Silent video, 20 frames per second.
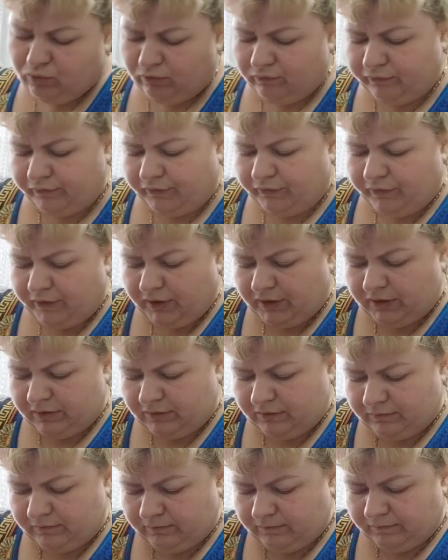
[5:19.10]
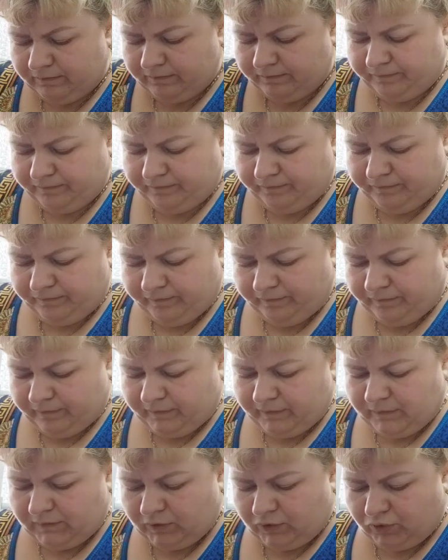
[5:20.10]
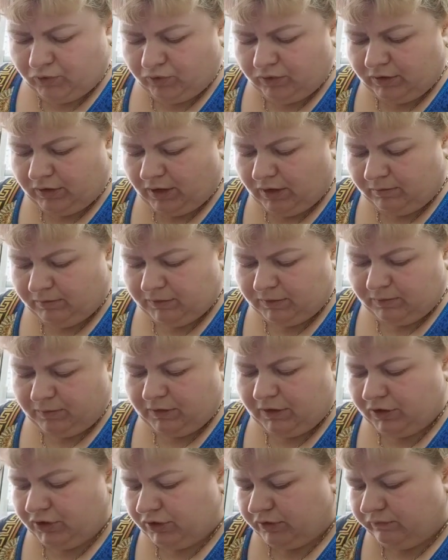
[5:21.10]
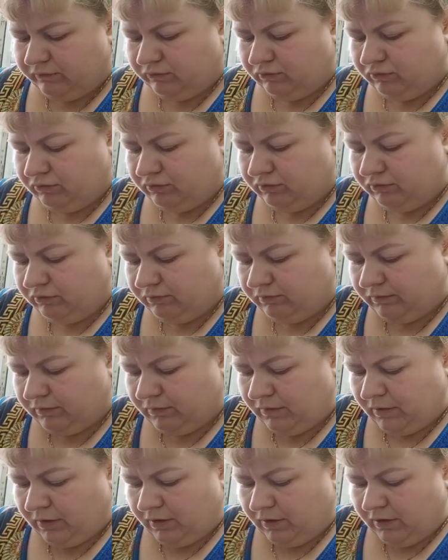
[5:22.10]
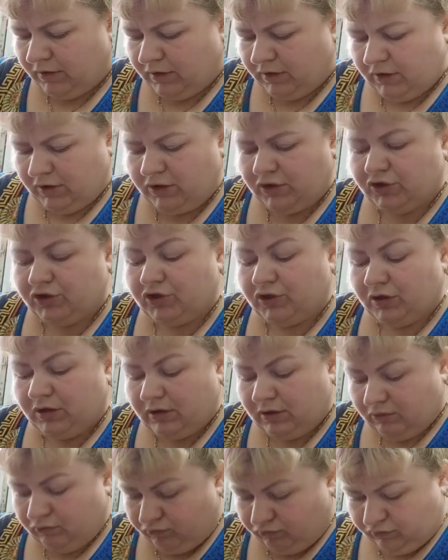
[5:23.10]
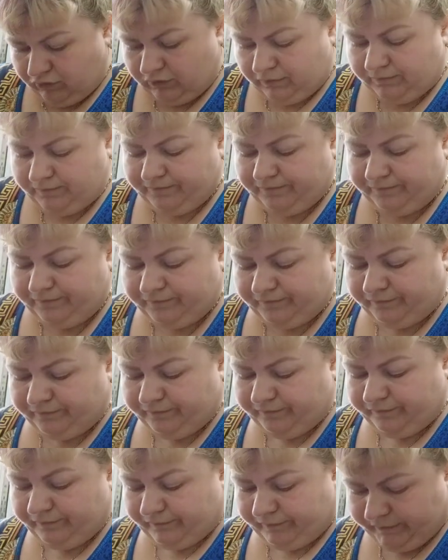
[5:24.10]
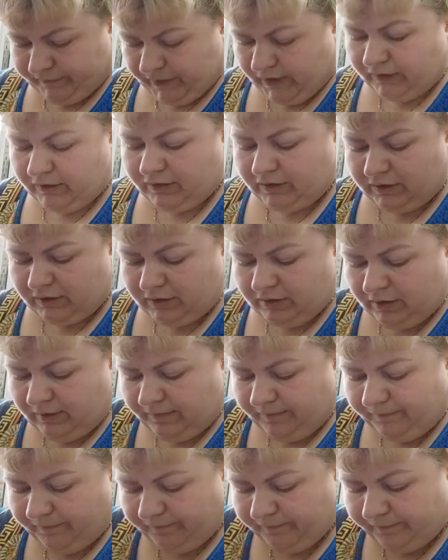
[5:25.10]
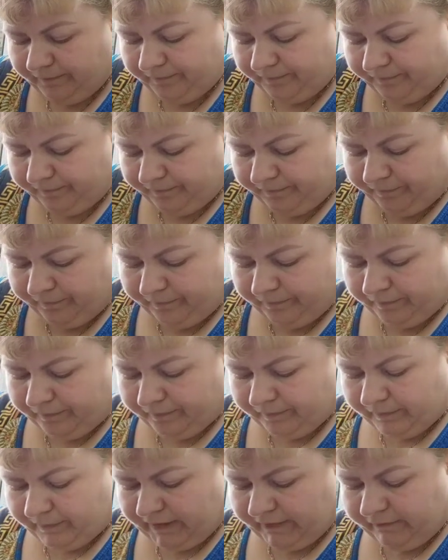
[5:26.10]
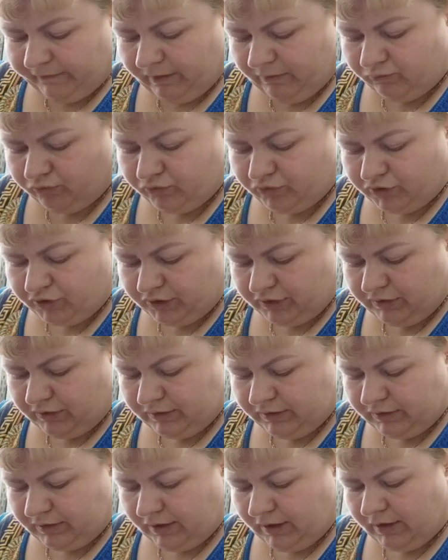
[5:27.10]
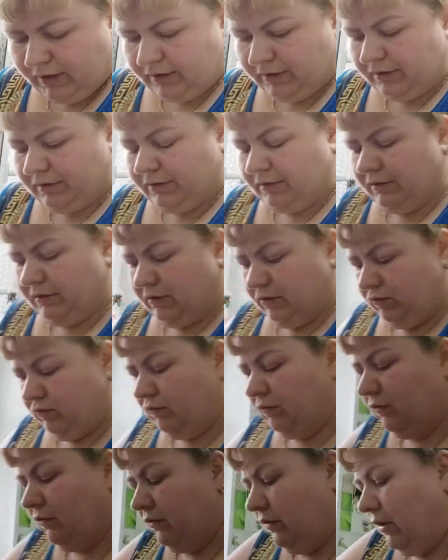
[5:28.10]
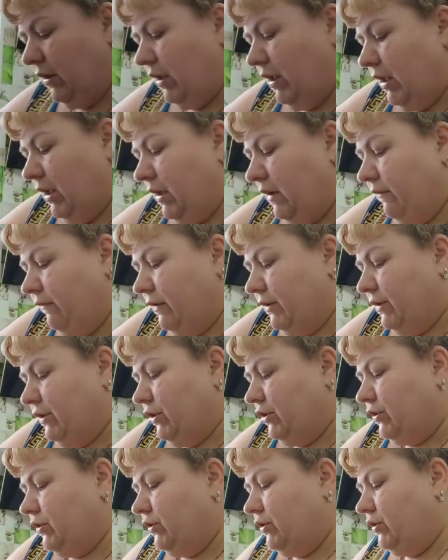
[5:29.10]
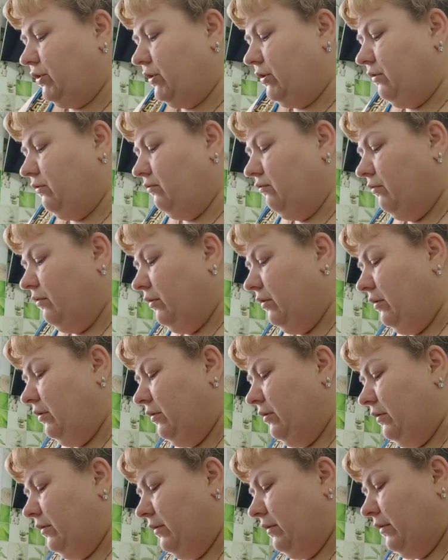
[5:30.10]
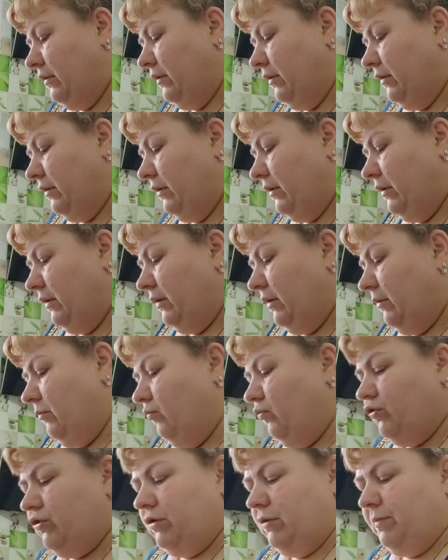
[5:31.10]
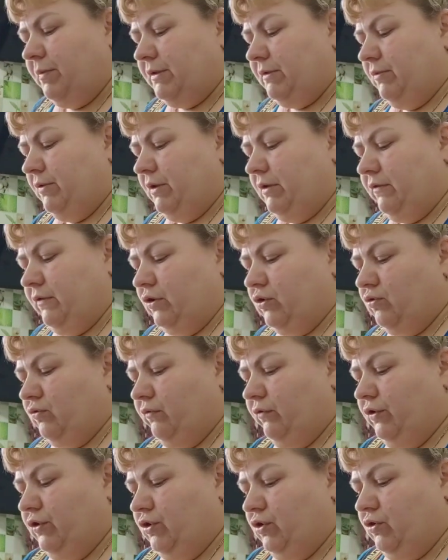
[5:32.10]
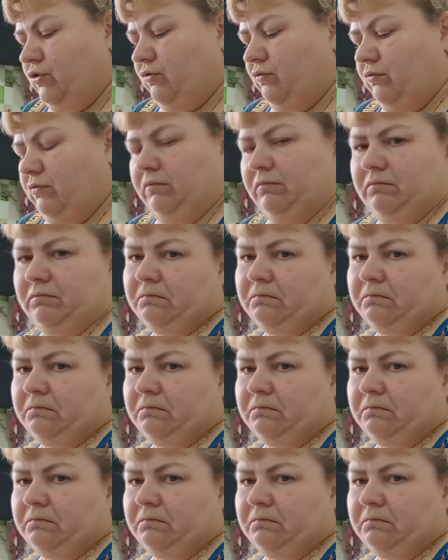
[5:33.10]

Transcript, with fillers: тут в дверь. Кто там, спрашиваем. ЖКО. Открыла. Два мужчины стоят ну, в одежде ЖКО, можно посмотреть вашу вытяжку.